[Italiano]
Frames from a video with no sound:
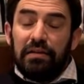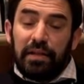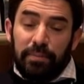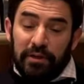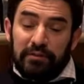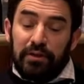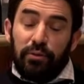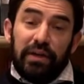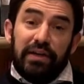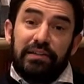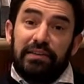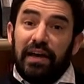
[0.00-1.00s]
La
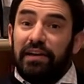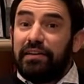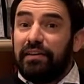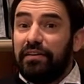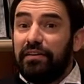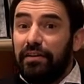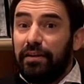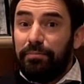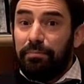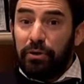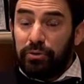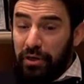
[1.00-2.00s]
particolarità è che il
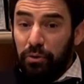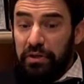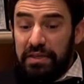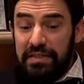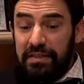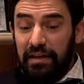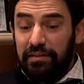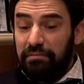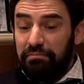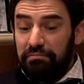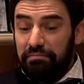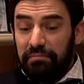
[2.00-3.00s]
protagonista
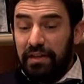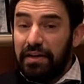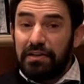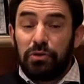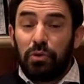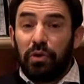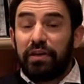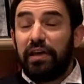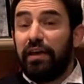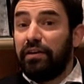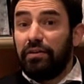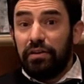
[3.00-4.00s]
della storia
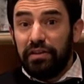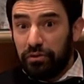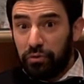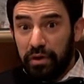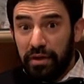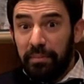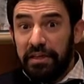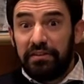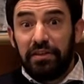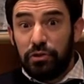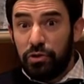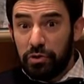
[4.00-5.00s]
è
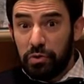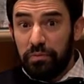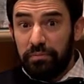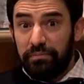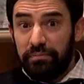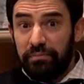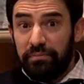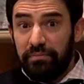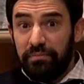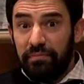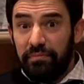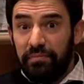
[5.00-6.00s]
naturalmente Gesù,
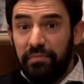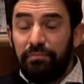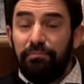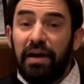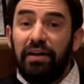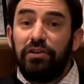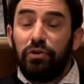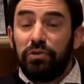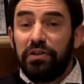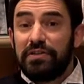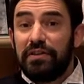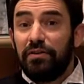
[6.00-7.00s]
ma in
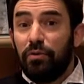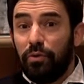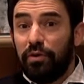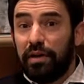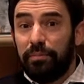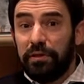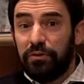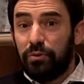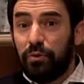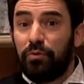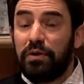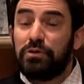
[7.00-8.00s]
ogni singolo
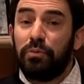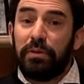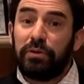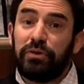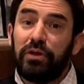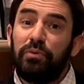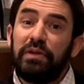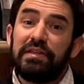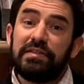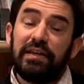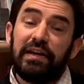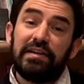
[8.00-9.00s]
capitolo questo
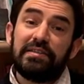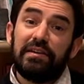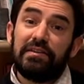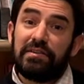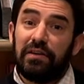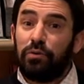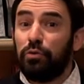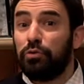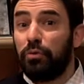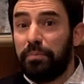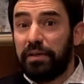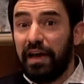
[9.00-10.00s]
protagonista resta in
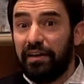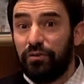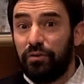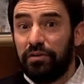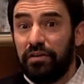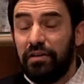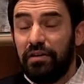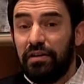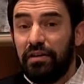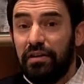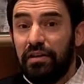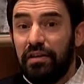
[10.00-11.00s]
secondo piano.
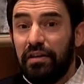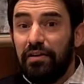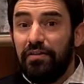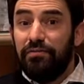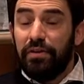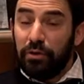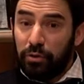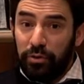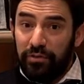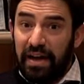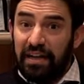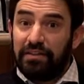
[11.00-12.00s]
Vengono
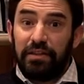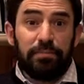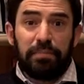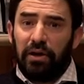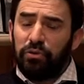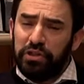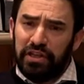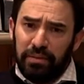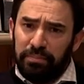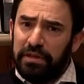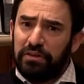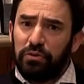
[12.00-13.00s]
avanti per ogni
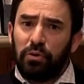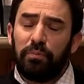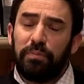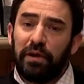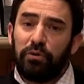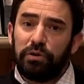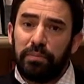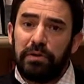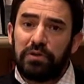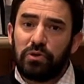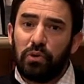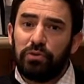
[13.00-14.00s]
capitolo, per ogni
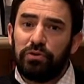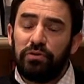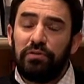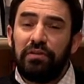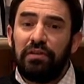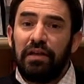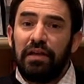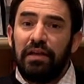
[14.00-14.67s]
episodio,